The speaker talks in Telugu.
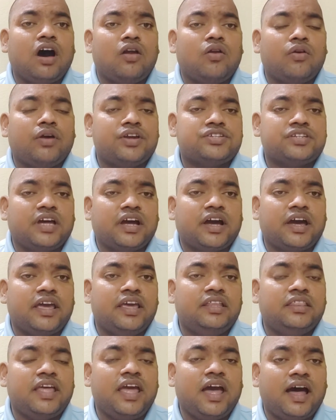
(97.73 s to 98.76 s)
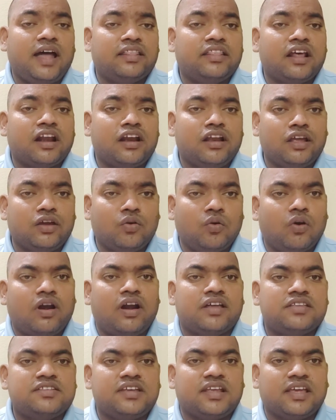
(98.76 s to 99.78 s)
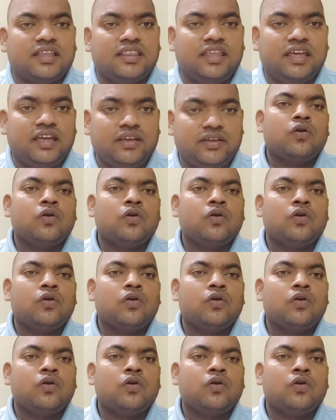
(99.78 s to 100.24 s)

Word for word: ఆరోగ్య శాఖ అయితే అందరినీ కోరడం జరిగింది